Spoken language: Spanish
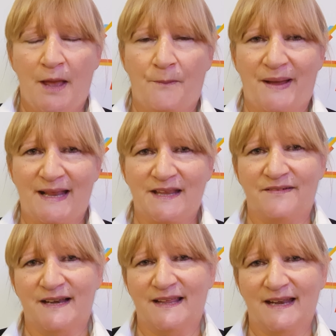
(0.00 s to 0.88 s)
para
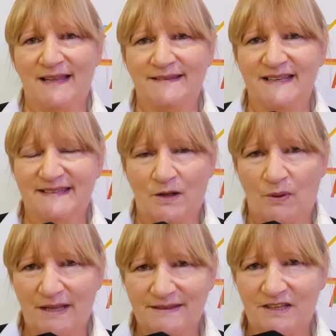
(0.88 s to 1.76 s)
llevar adelante esta
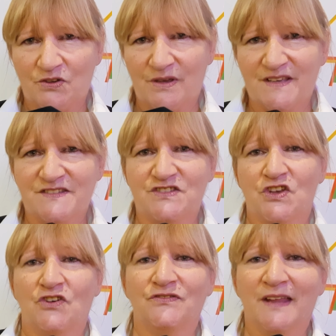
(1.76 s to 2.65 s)
42
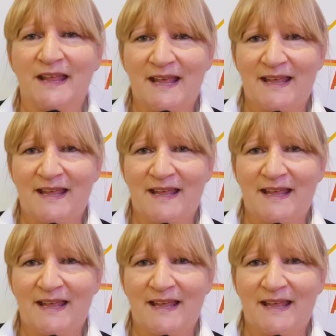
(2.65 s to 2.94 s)
edición